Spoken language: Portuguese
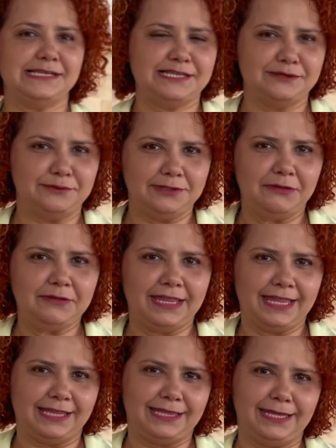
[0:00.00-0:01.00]
segunda
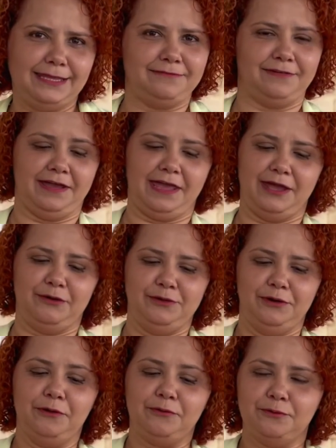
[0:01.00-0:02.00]
alternativa é o
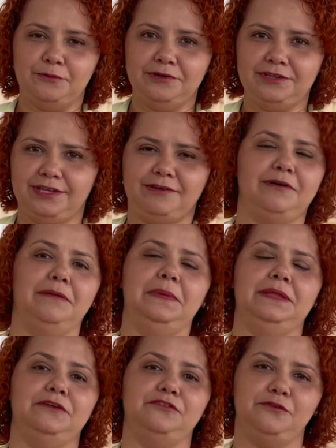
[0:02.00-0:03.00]
iogurte com
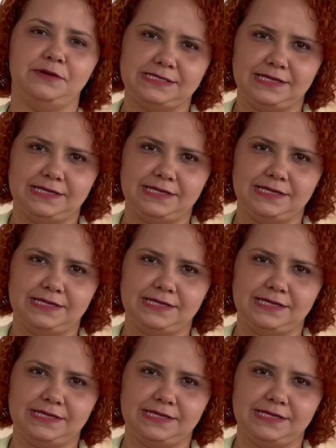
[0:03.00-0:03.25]
apenas dois